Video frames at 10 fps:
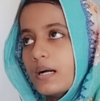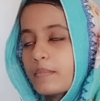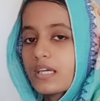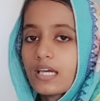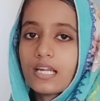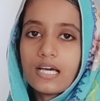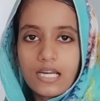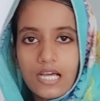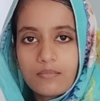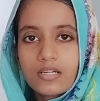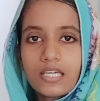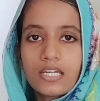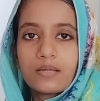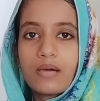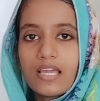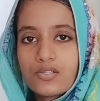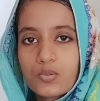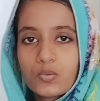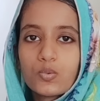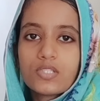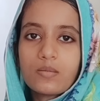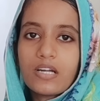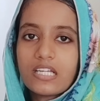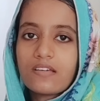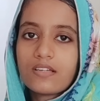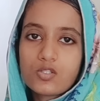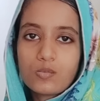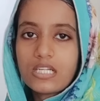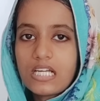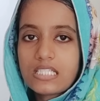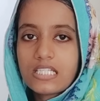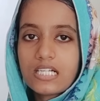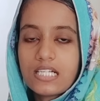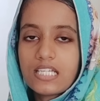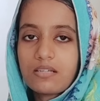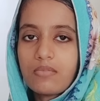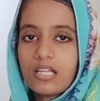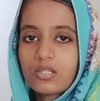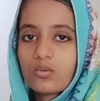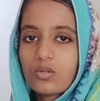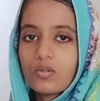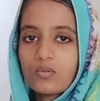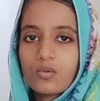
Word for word: अभी खैर आराम कर रहे हैं भाई सुकून से बैठे हुए सुबह नाश्ता करने के बाद क्योंकि